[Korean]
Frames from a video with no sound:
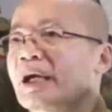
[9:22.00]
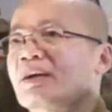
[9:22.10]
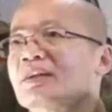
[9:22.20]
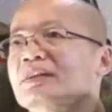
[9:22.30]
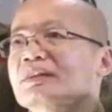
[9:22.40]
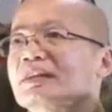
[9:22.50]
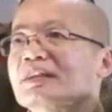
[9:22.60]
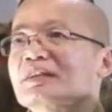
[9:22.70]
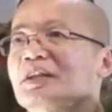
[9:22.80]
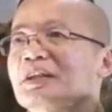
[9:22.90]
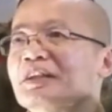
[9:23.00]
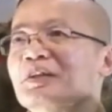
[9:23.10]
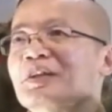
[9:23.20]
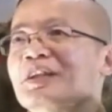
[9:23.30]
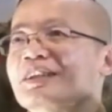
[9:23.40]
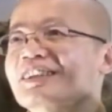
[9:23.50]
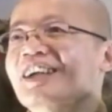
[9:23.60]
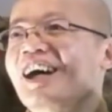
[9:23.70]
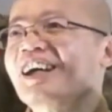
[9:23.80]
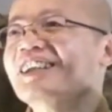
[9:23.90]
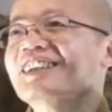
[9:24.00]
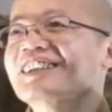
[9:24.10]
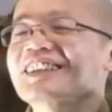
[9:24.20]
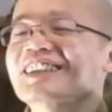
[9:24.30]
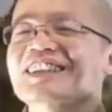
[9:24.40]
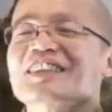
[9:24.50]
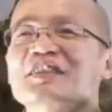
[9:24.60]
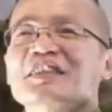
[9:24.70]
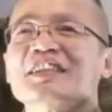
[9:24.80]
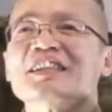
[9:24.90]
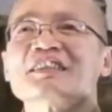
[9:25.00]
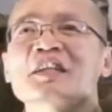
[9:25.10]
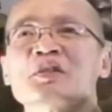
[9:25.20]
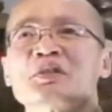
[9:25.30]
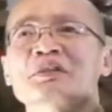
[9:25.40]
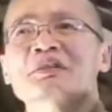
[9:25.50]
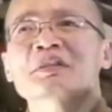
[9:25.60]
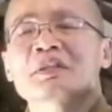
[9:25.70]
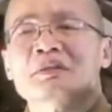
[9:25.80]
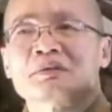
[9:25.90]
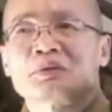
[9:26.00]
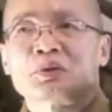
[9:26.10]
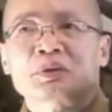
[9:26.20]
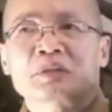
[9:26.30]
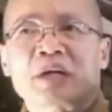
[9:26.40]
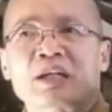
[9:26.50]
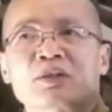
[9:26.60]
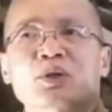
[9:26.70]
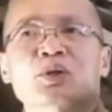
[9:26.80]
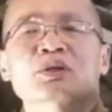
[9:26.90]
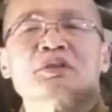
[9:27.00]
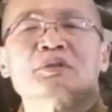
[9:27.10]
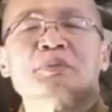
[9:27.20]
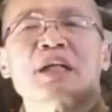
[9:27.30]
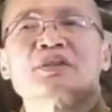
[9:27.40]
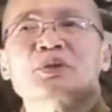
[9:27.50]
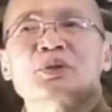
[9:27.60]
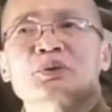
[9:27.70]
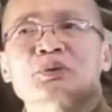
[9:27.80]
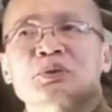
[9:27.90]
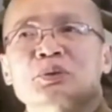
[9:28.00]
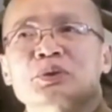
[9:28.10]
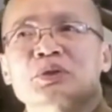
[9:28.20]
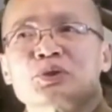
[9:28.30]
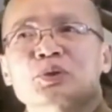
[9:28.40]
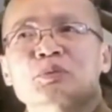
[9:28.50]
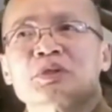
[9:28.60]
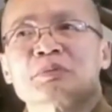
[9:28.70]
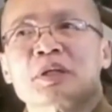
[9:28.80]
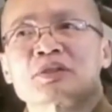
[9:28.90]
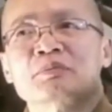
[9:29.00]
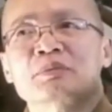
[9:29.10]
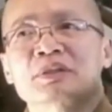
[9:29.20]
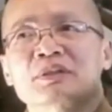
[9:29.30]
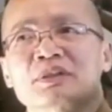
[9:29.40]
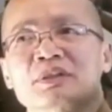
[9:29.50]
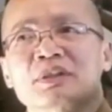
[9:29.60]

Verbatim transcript: 엔지니어는 설명을 따라서 다리를 지을 수 있습니다. 하지만 아이에게 설명서를 주면